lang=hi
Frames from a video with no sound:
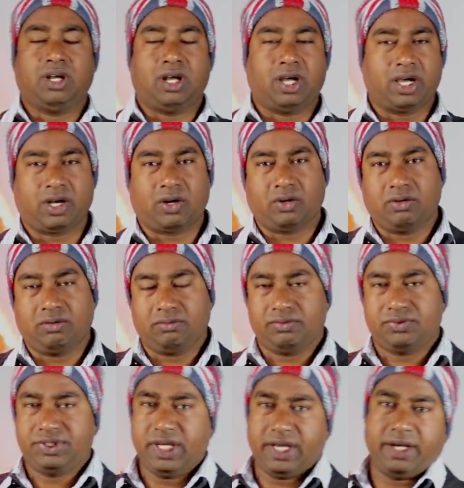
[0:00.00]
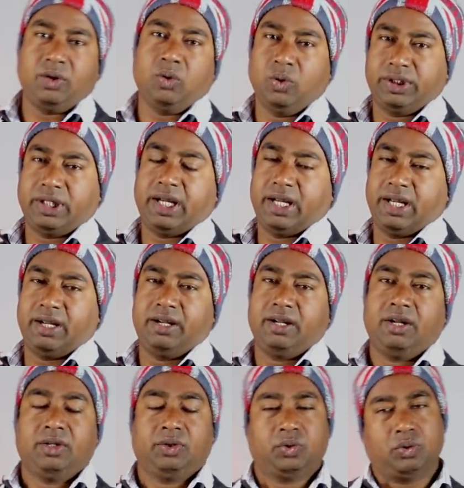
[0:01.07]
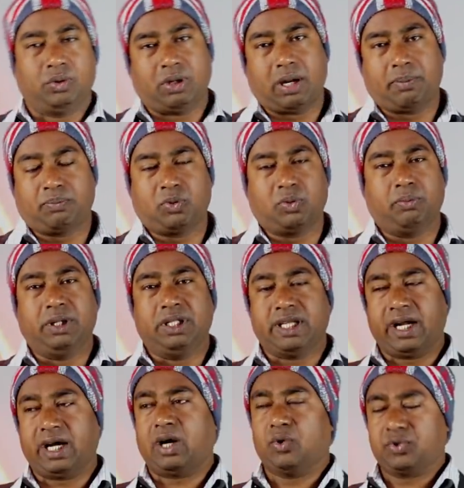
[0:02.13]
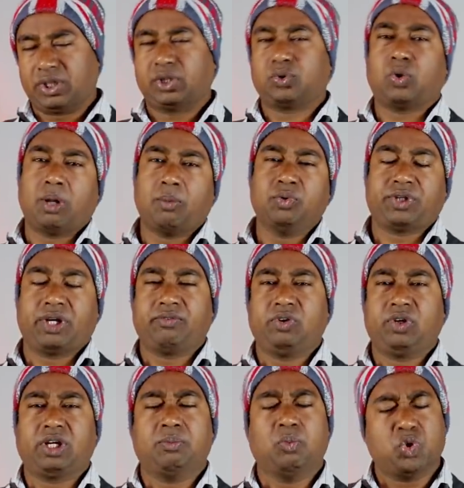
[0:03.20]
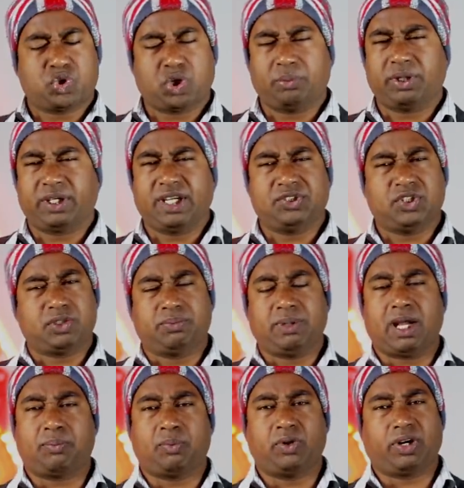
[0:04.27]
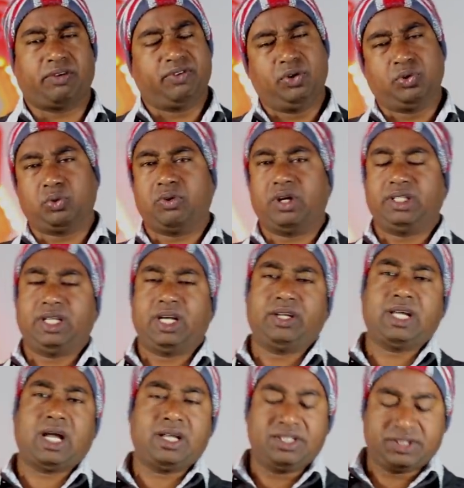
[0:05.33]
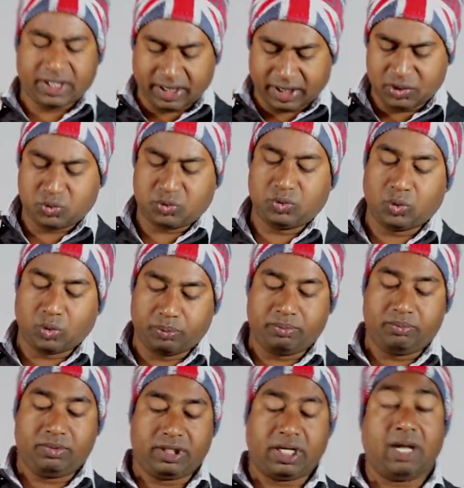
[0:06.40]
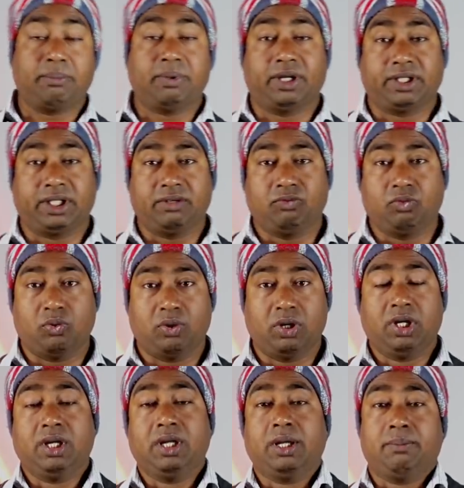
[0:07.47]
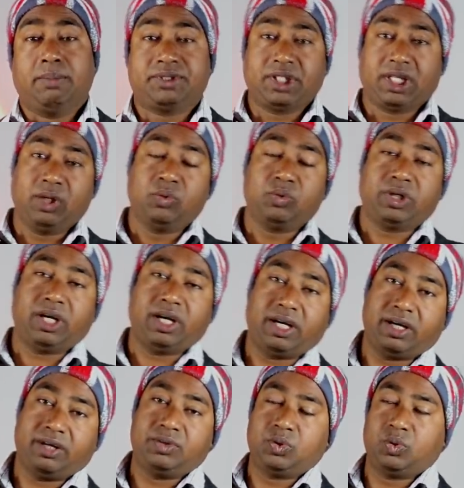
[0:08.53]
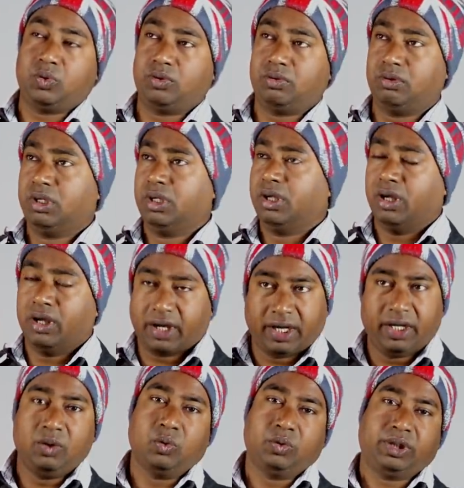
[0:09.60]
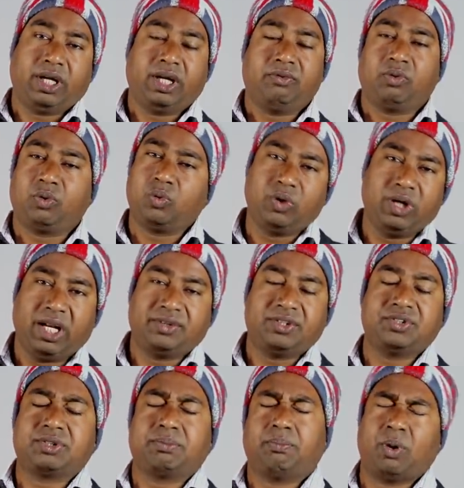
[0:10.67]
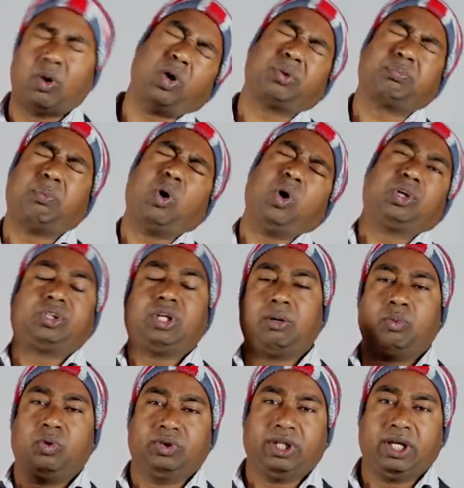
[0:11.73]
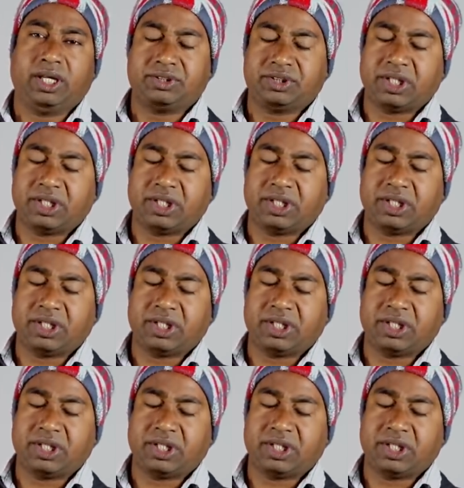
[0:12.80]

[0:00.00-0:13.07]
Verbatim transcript: अगर शेयरिंग होता है तो आपको मिल जाएगा हो सकता है थोड़ा बहुत रेवेन्यू मोस्ट ऑफ द केसेस में आपको रेवेन्यू तो वहाँ देना है यहाँ इस तरह के जो लोग काम करते हैं वो बेसिकली उनका जो अर्निंग होता है वो गूगल एडसन से बहुत बहुत कम होता है